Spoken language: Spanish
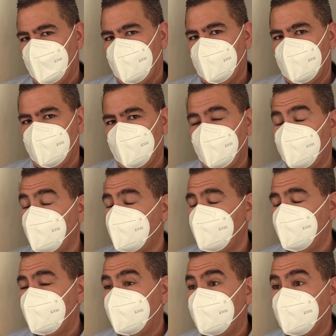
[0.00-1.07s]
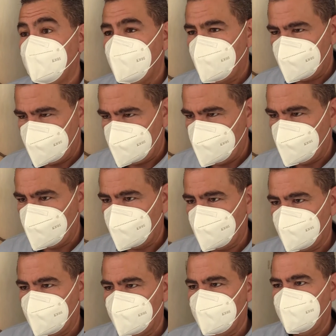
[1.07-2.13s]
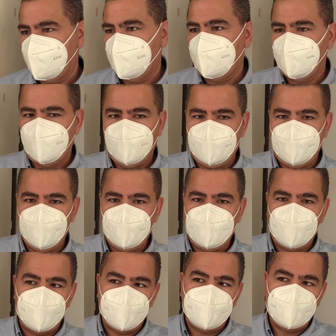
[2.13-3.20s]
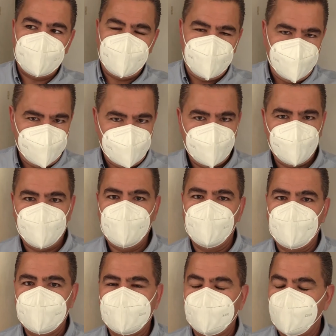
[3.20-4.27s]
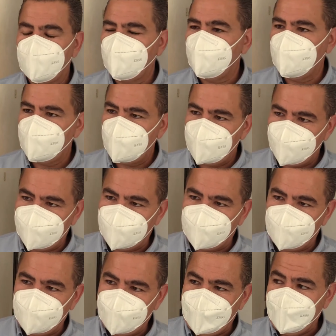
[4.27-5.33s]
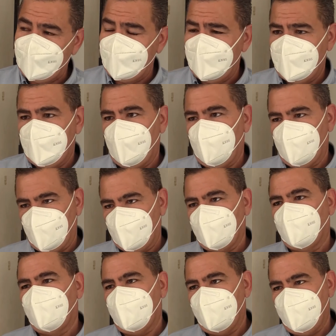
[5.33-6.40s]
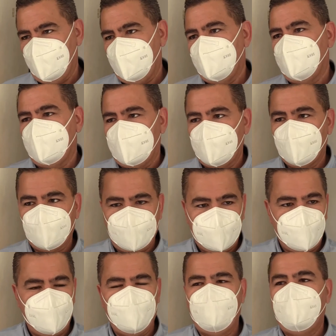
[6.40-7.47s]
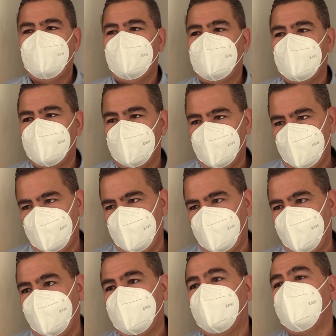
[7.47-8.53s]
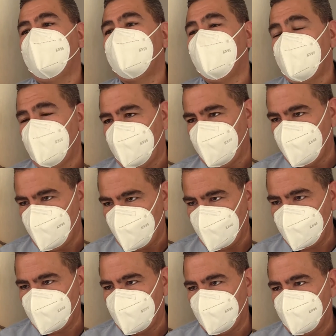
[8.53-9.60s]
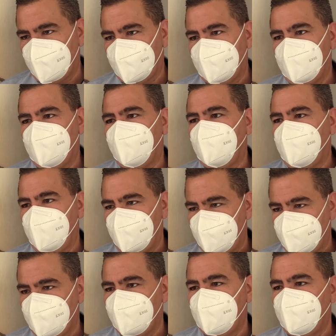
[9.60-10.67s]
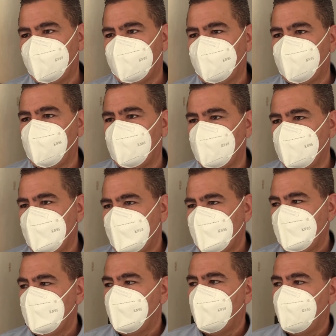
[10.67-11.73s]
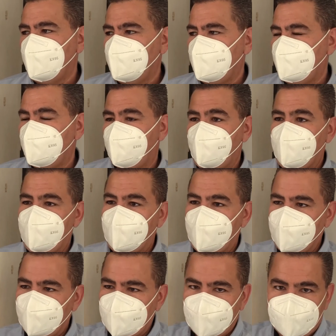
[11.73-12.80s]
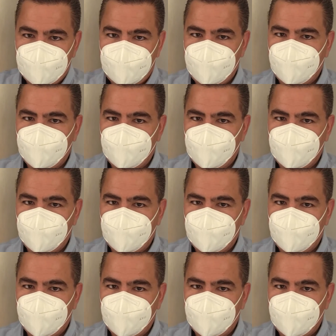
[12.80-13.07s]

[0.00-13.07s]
la disponibilidad de los recursos. Es decir, si hay una obra que lleva un 50% de avance, nosotros también vamos a considerar eh, dejar ese presupuesto para que la siguiente administración pueda finiquitar